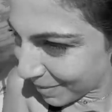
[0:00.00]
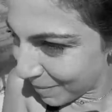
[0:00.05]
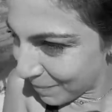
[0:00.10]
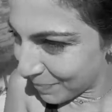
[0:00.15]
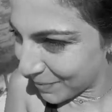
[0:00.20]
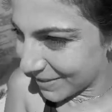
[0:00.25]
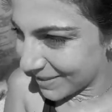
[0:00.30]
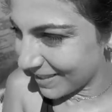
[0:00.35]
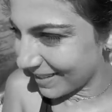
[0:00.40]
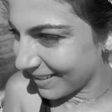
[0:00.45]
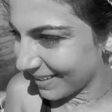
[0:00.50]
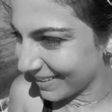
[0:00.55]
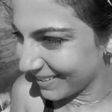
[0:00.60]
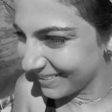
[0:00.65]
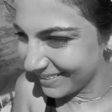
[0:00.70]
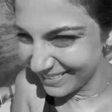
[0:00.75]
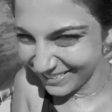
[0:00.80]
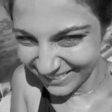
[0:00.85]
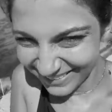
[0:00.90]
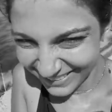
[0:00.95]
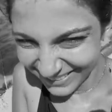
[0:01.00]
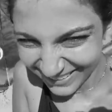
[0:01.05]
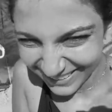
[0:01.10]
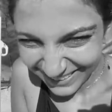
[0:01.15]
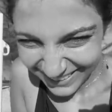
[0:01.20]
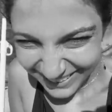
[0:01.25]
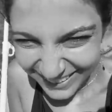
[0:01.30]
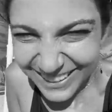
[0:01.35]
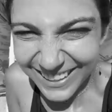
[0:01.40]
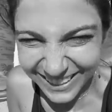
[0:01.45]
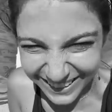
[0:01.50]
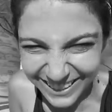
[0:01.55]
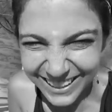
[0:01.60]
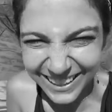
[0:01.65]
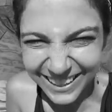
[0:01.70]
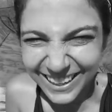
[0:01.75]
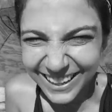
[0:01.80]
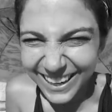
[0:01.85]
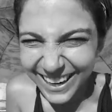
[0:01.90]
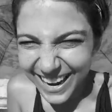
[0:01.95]
a empezar. Paraguay,
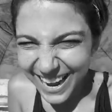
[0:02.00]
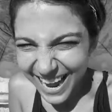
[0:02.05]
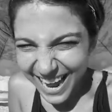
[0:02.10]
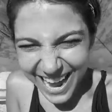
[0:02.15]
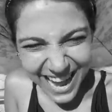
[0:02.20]
dijo